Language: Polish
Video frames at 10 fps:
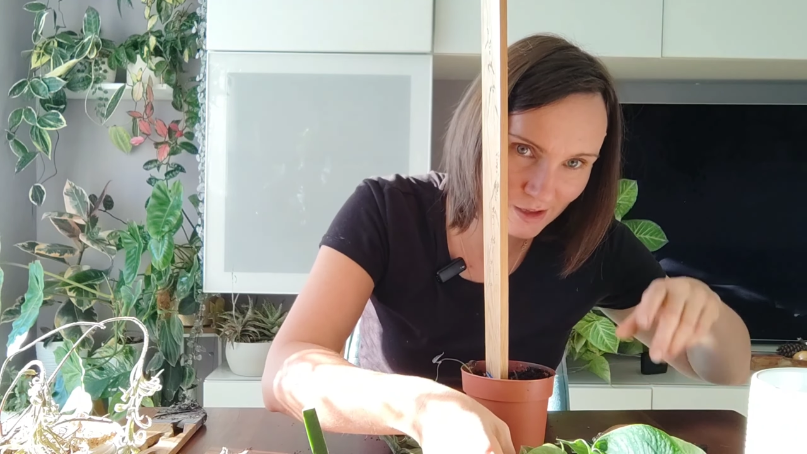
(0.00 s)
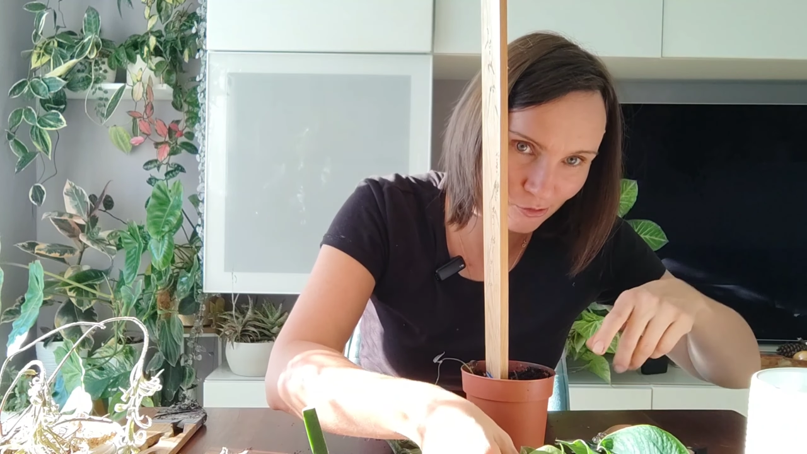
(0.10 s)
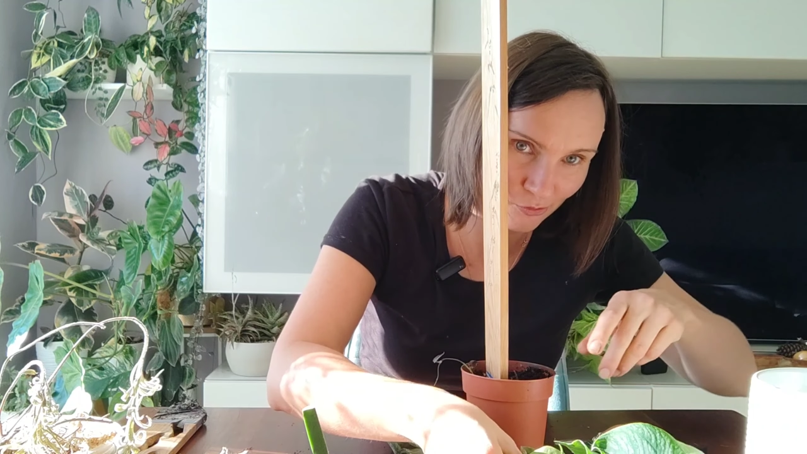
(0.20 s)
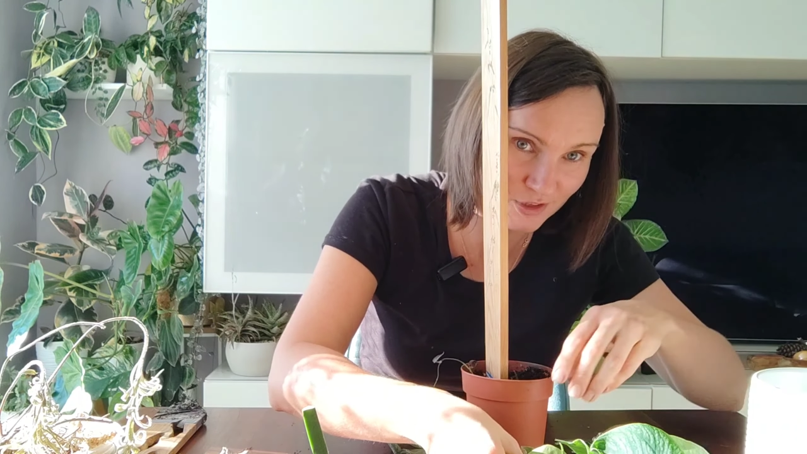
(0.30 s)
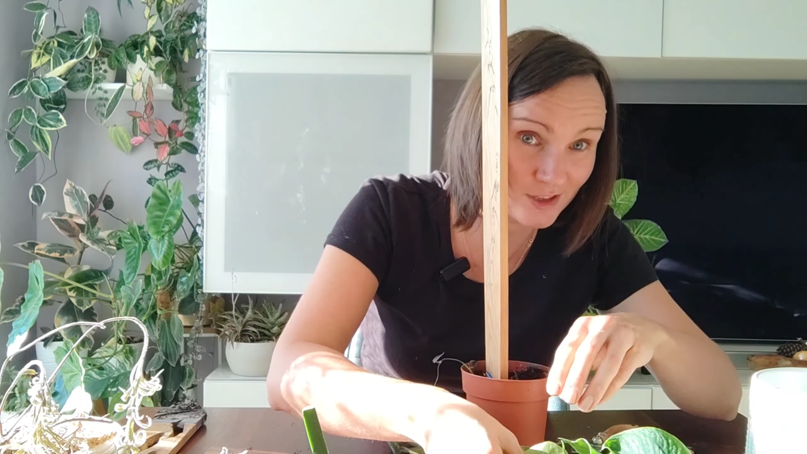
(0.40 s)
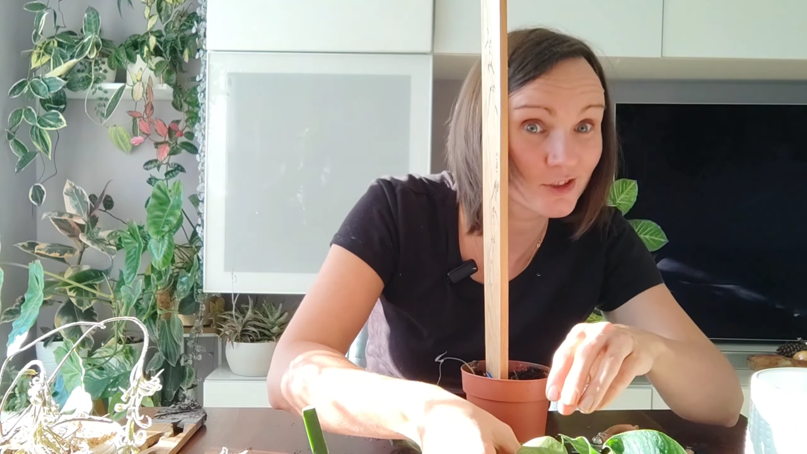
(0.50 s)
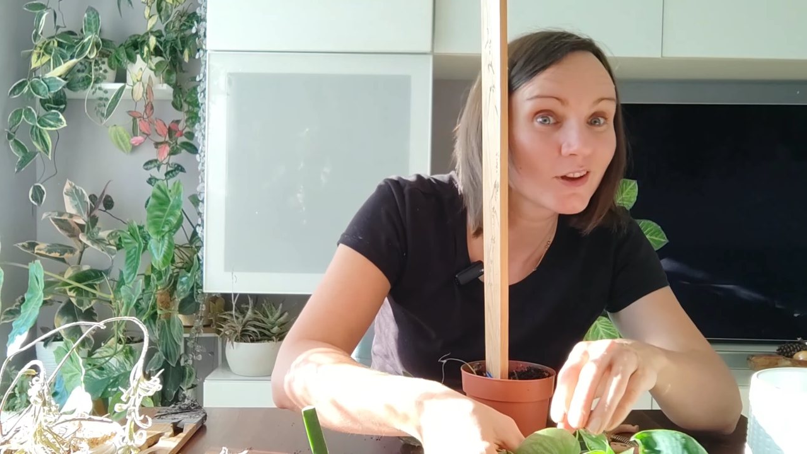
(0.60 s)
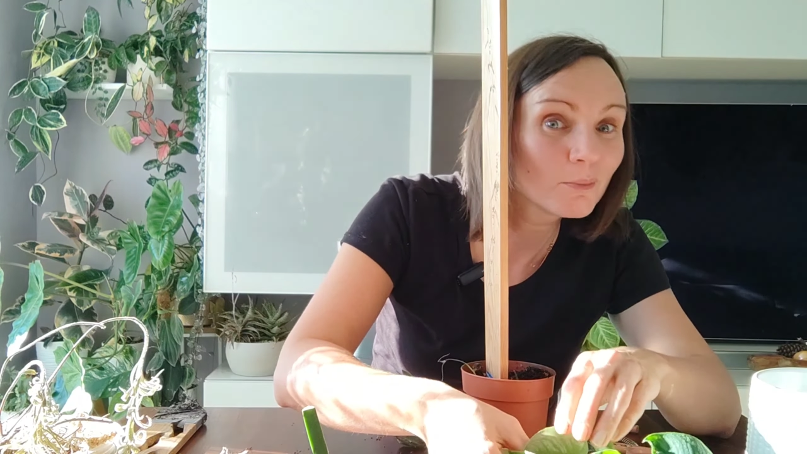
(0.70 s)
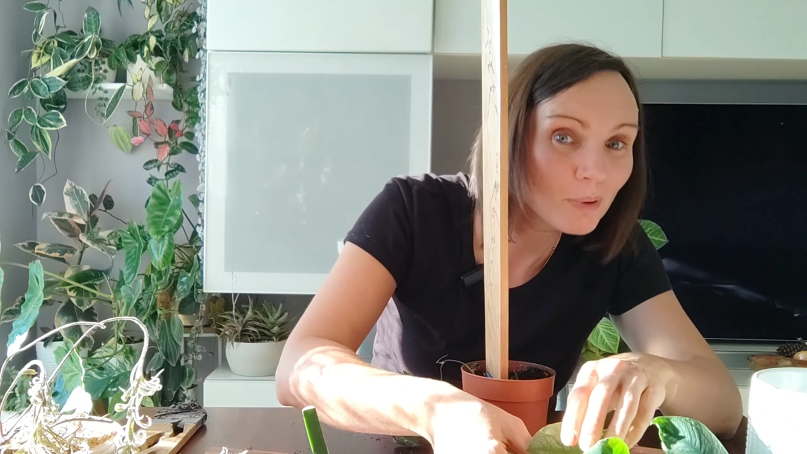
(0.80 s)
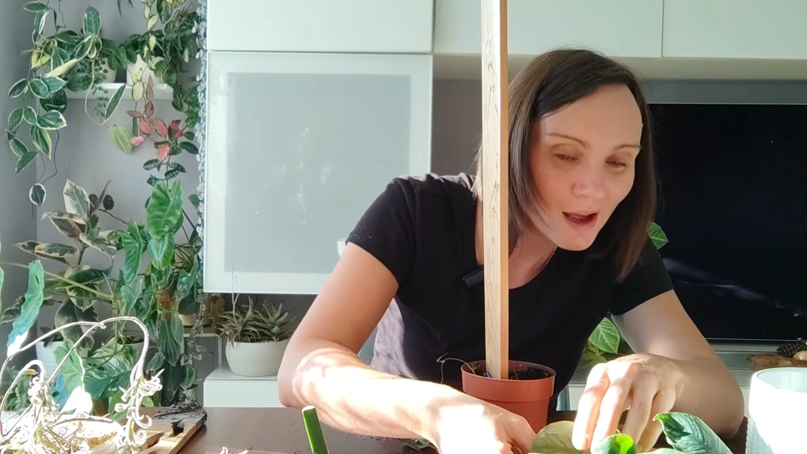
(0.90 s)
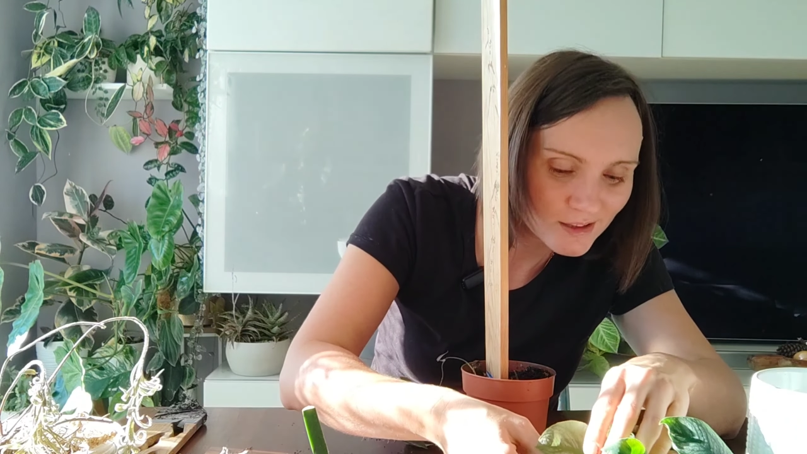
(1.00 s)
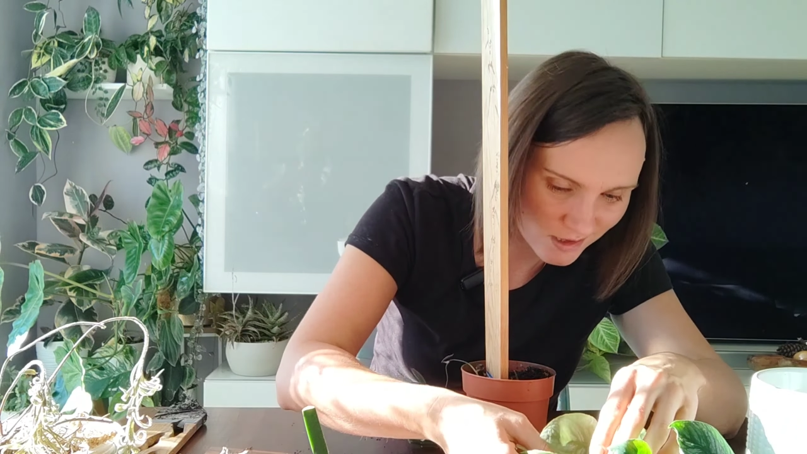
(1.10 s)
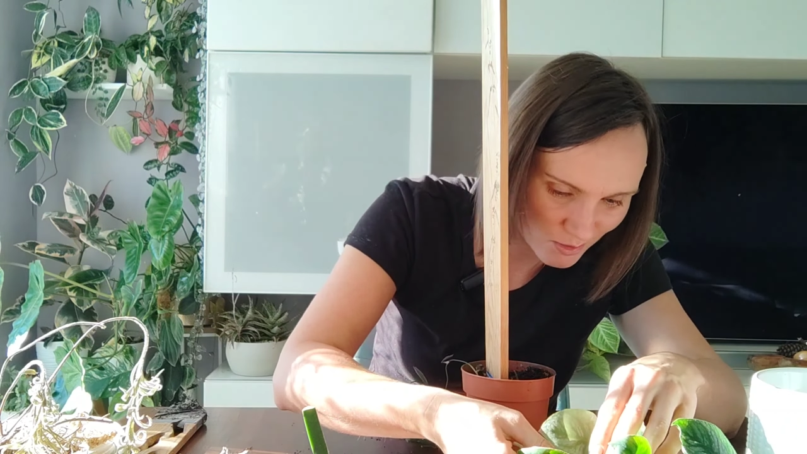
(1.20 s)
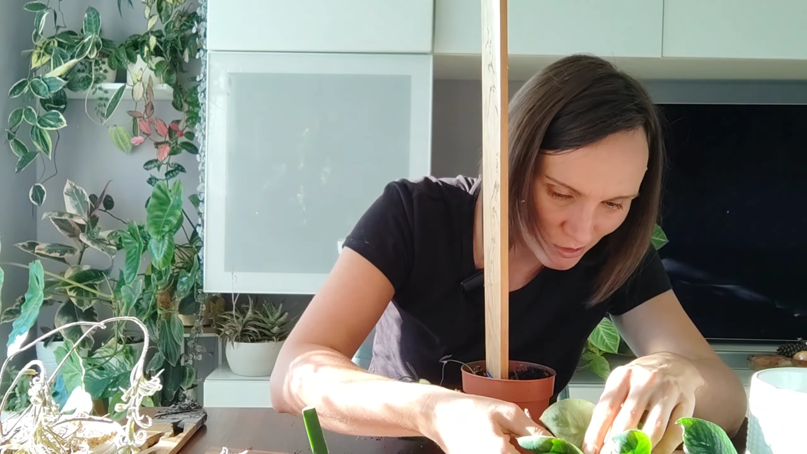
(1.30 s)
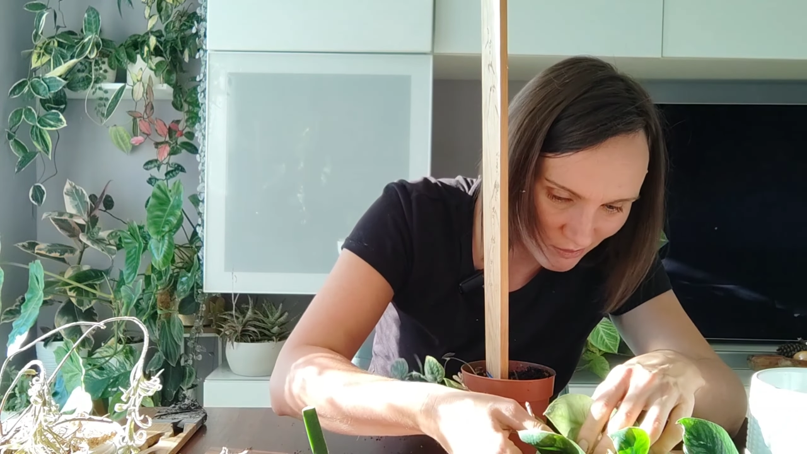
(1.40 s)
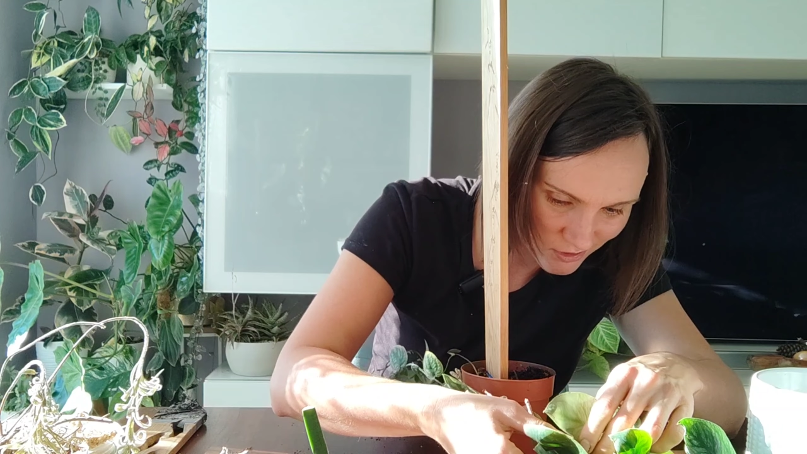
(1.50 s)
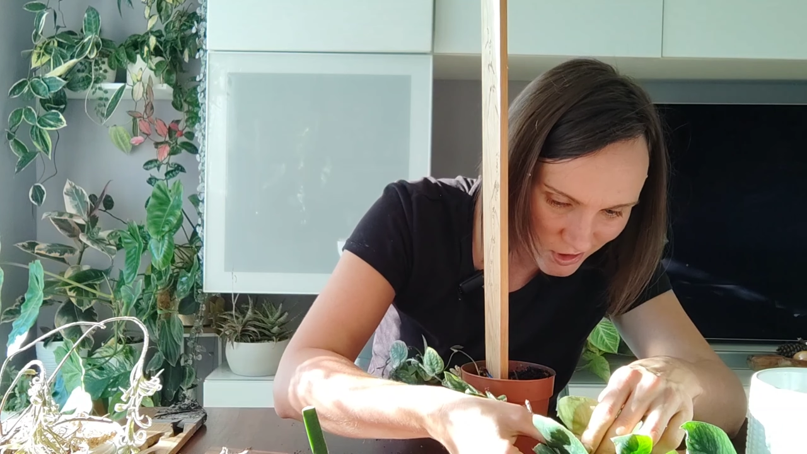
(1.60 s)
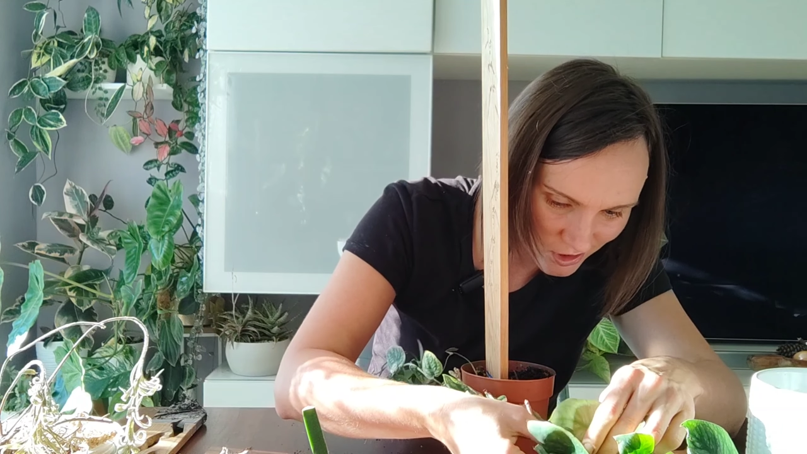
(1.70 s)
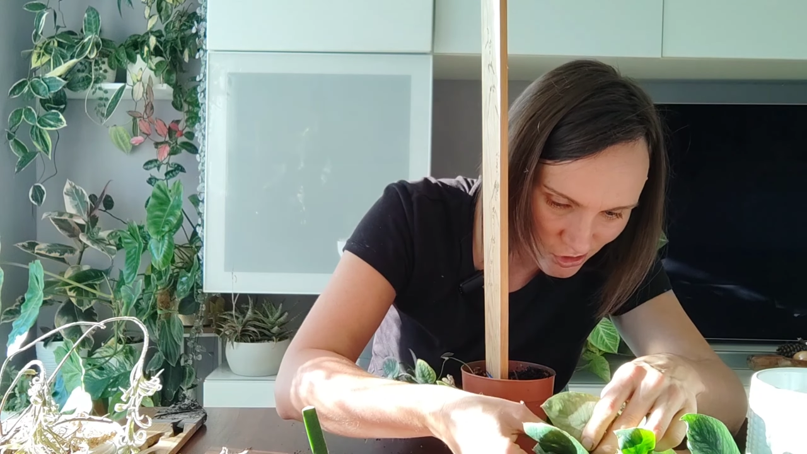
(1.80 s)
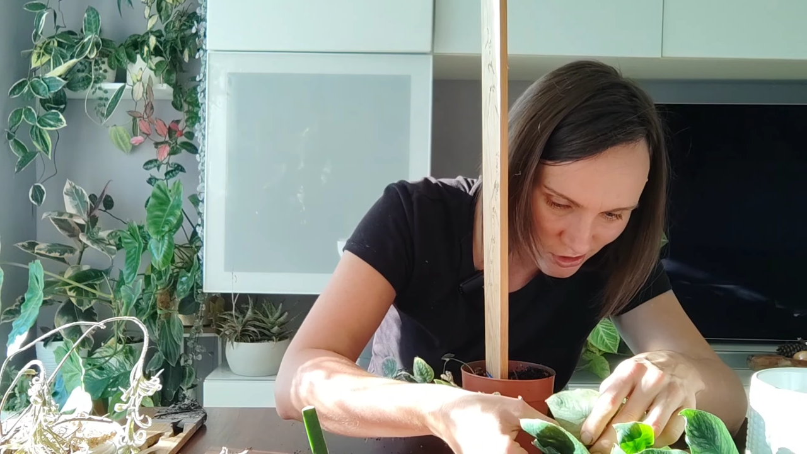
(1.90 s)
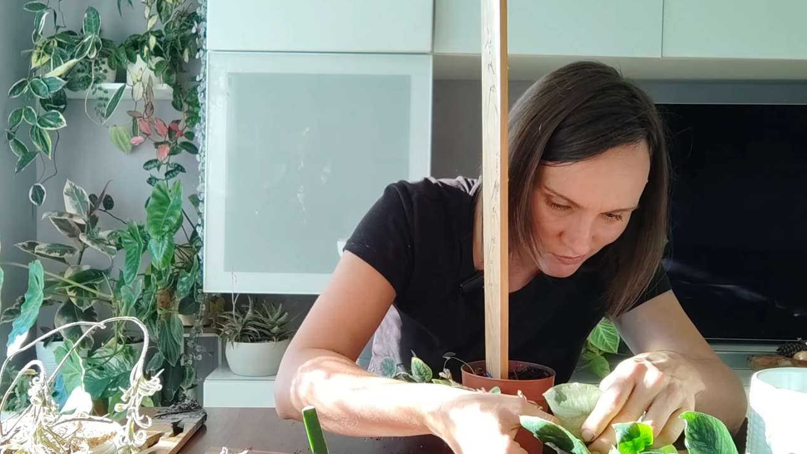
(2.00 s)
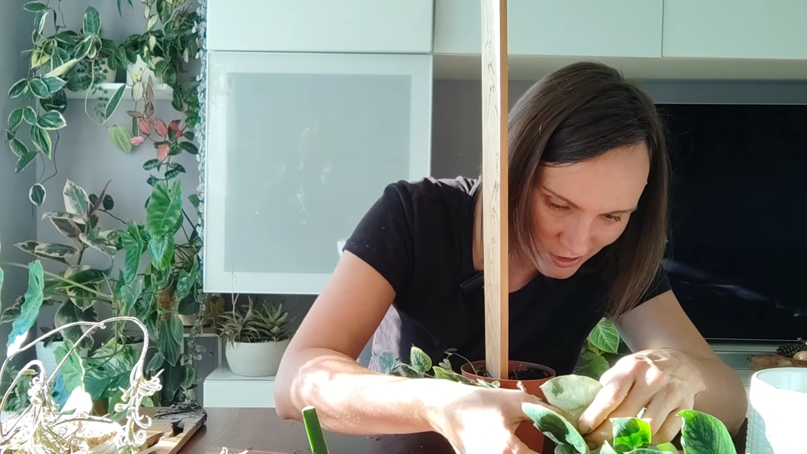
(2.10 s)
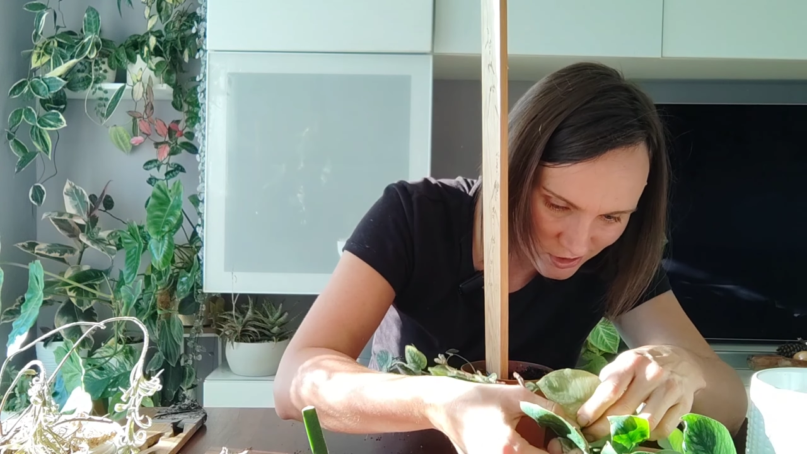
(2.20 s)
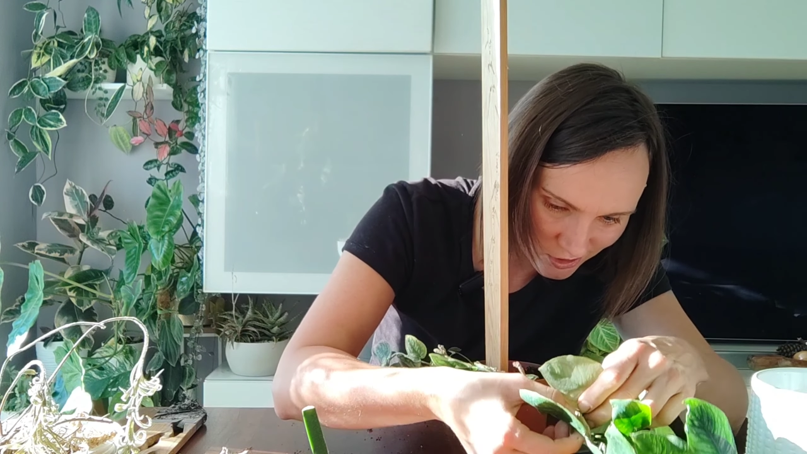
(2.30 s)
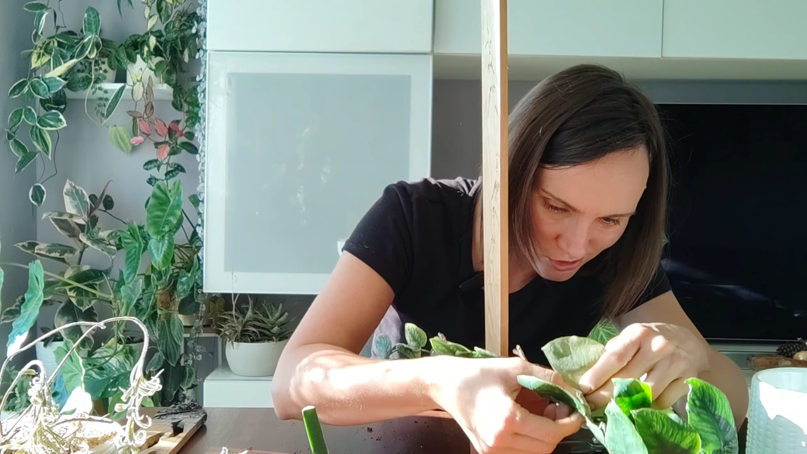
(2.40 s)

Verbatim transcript: a to wsadzi się palca, sprawdzi się, czy wiecie,